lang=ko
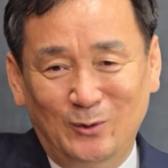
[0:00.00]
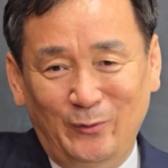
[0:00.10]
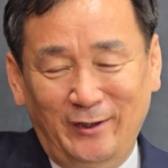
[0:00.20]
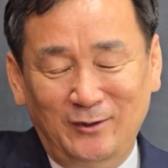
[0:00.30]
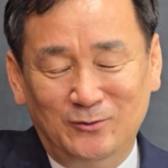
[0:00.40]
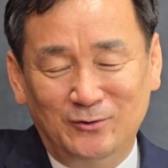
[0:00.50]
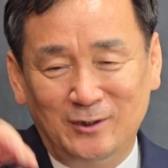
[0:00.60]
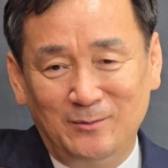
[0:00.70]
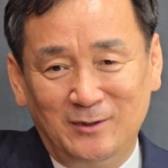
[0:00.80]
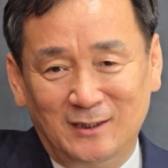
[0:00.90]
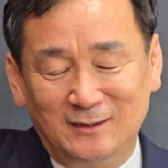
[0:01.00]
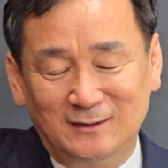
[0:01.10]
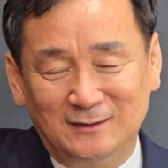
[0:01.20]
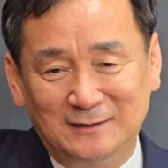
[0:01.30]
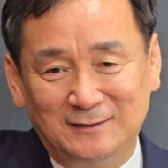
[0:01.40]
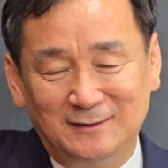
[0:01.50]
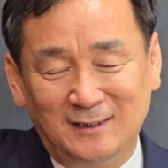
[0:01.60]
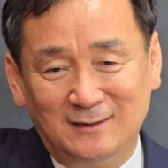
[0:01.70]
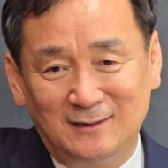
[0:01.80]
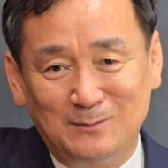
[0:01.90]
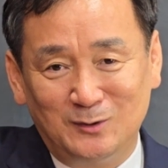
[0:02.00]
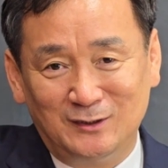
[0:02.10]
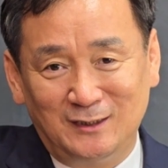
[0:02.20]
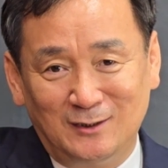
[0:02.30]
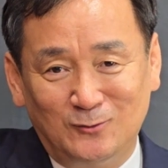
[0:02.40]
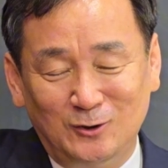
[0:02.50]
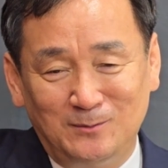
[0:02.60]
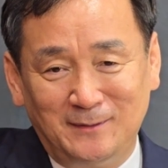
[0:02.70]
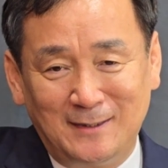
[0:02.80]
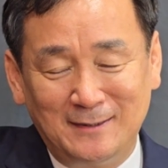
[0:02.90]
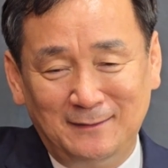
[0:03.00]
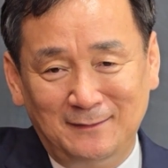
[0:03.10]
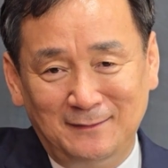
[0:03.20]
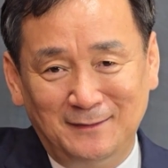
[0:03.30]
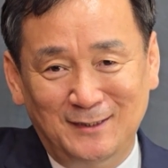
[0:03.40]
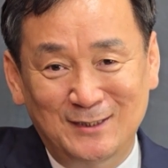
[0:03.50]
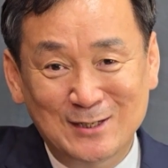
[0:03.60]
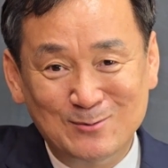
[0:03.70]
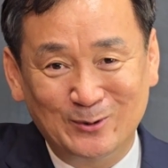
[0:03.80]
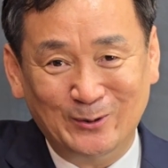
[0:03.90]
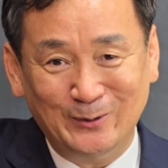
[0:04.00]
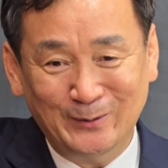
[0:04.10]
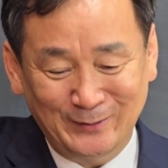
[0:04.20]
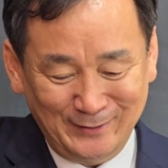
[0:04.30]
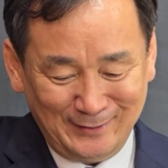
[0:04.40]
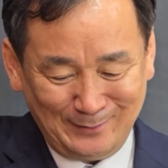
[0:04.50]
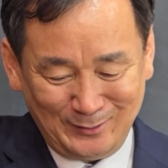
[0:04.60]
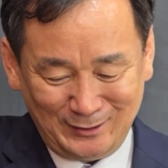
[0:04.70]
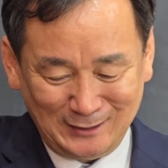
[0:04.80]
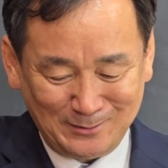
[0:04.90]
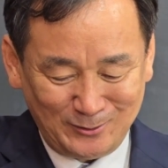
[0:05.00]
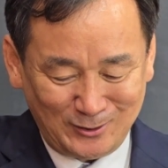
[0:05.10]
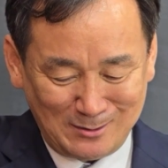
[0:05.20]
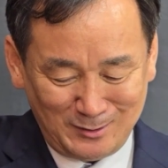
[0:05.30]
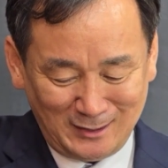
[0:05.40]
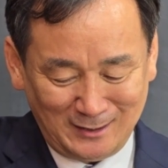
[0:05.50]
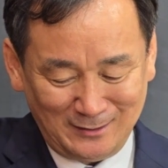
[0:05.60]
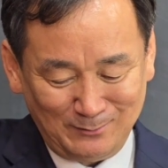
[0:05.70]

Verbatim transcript: 웨인 구르뎀이라는 큰 책을 한번 제가 구입한 기점으로 한번 찍어보려고 합니다.